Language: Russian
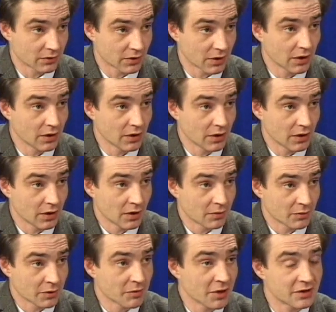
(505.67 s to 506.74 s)
Да?
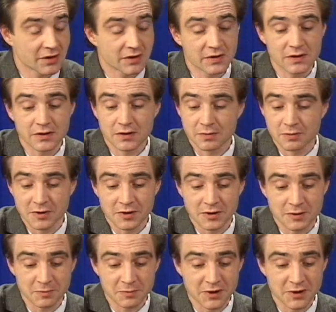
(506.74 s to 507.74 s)
Понимаете, здесь с